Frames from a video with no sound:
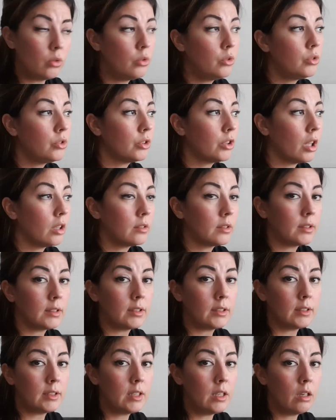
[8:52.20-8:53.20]

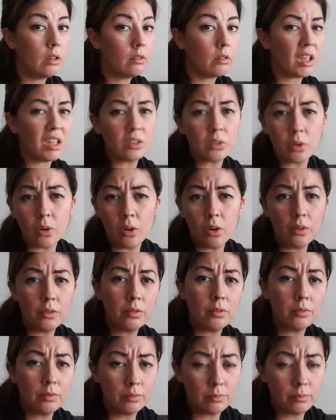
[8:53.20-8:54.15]
ustensiles casseroles